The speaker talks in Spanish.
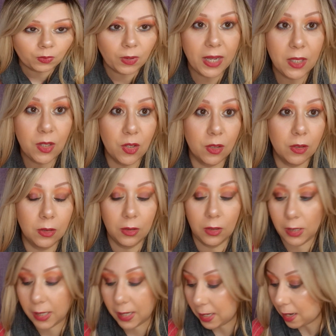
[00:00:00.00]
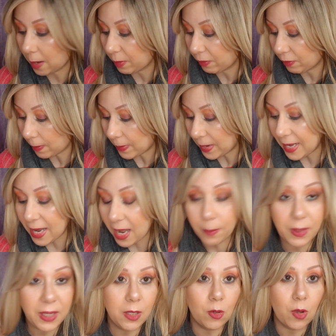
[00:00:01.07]
Pues eso, eh, a mi familia y a
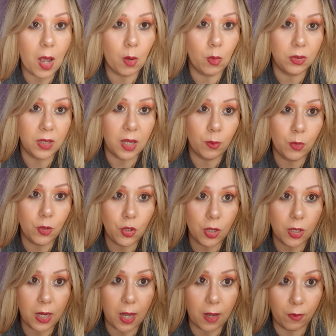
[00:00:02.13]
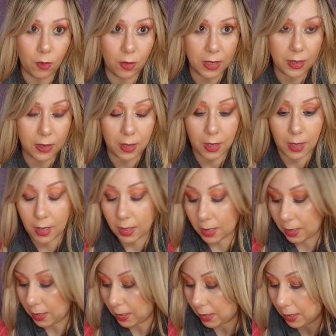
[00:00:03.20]
mí nos ha gustado mucho el jabón
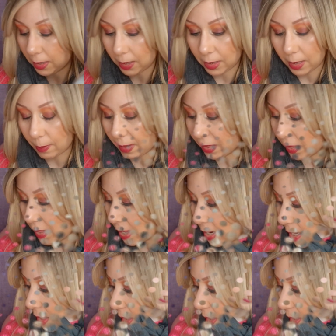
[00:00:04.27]
este de manzana